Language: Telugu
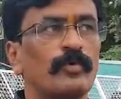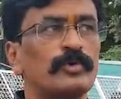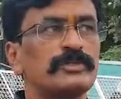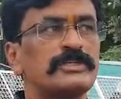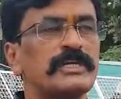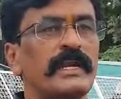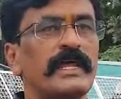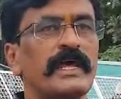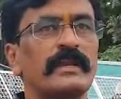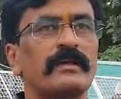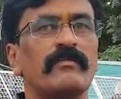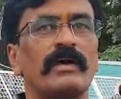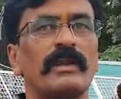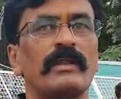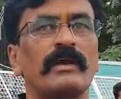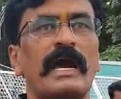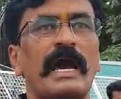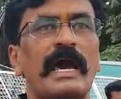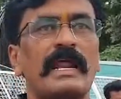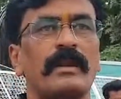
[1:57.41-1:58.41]
మూసేయడానికి
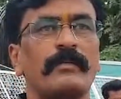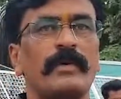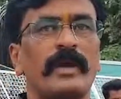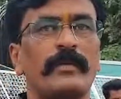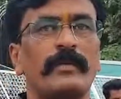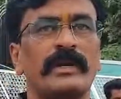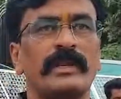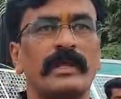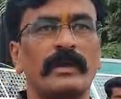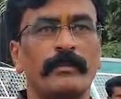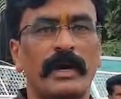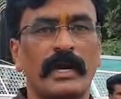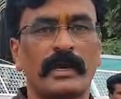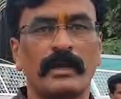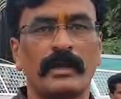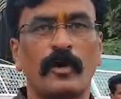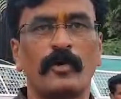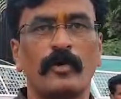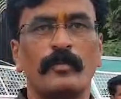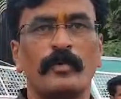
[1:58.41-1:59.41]
వాళ్ళ కారణం ఏమంటే మాకు
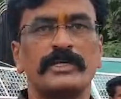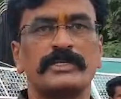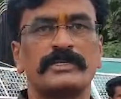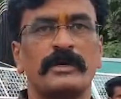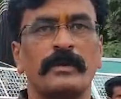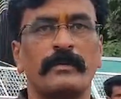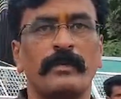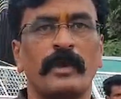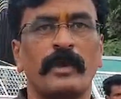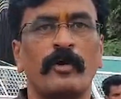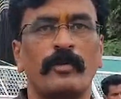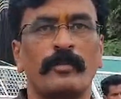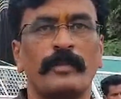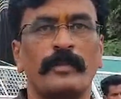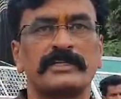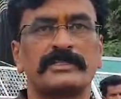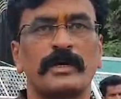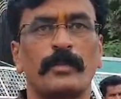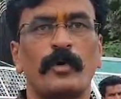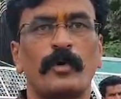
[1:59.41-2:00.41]
గవర్నమెంట్
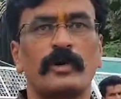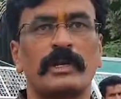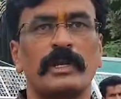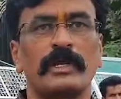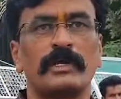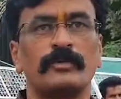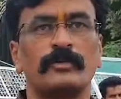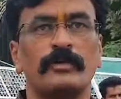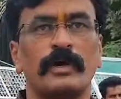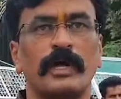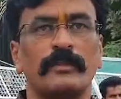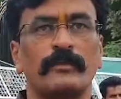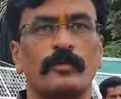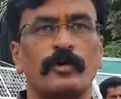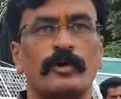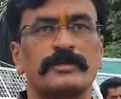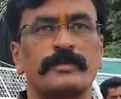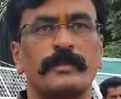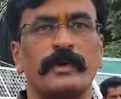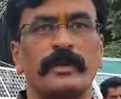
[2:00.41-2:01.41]
గవర్నమెంట్ సపోర్ట్ లేదు
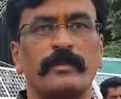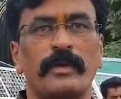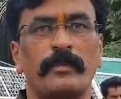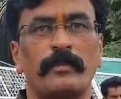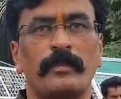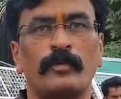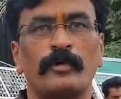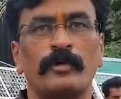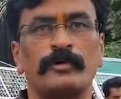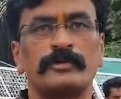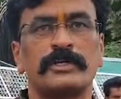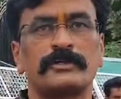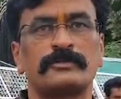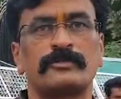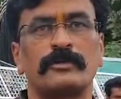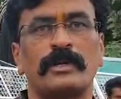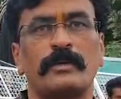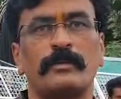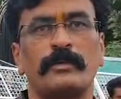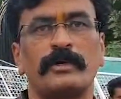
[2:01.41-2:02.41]
అందుకోసమని మేము
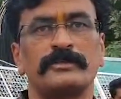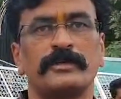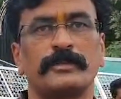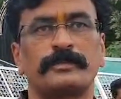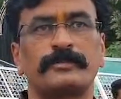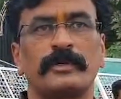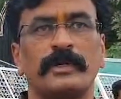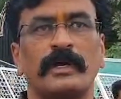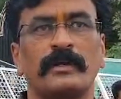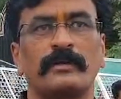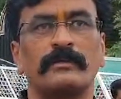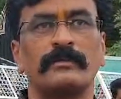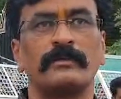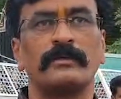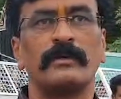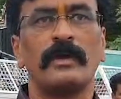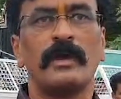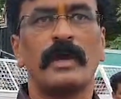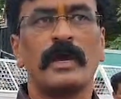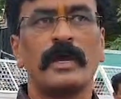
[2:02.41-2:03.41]
మూసేస్తున్నాము అని చెప్తున్నారు
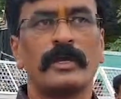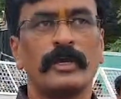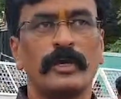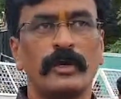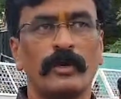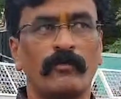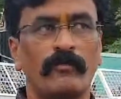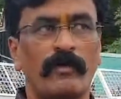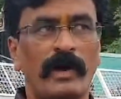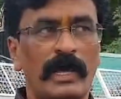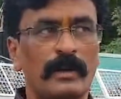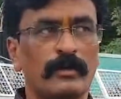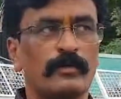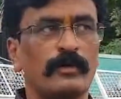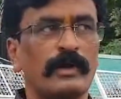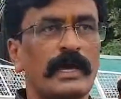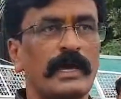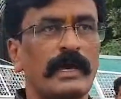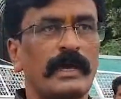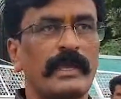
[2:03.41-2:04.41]
ఈ వాళ్ళు
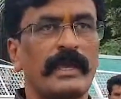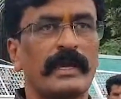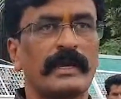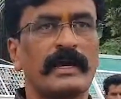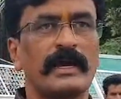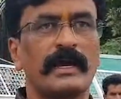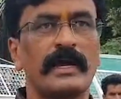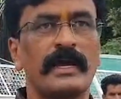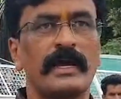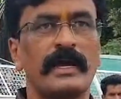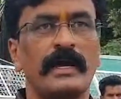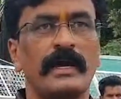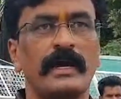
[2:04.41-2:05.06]
కూడా ఏకంగా